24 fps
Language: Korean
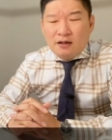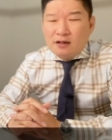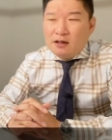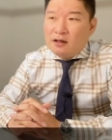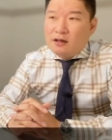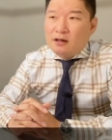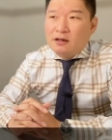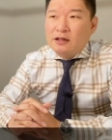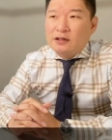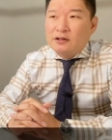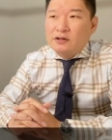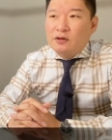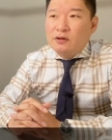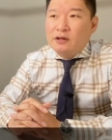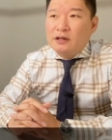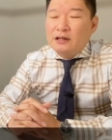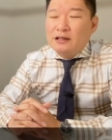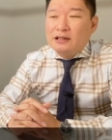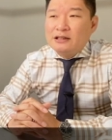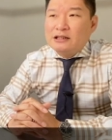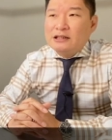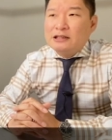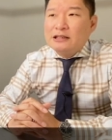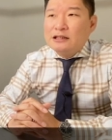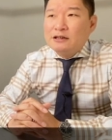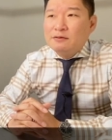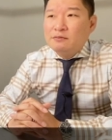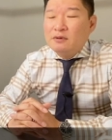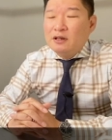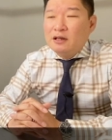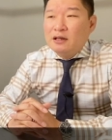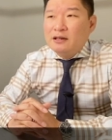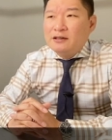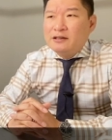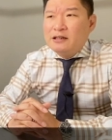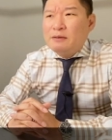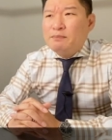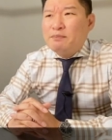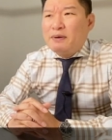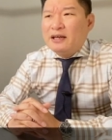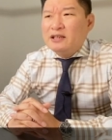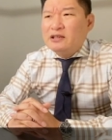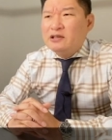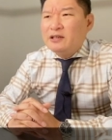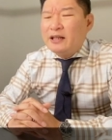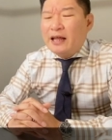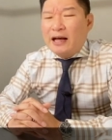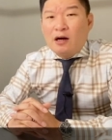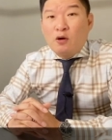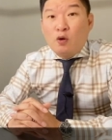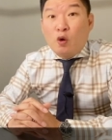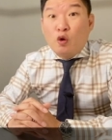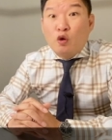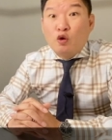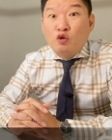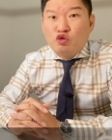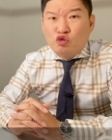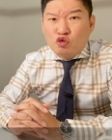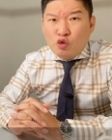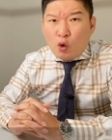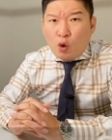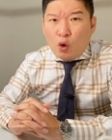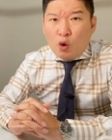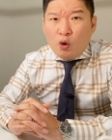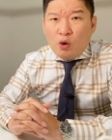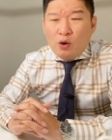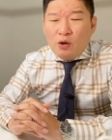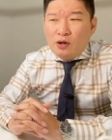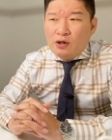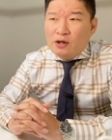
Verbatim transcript: 그래서 지금 디파지을 내가 걸어주고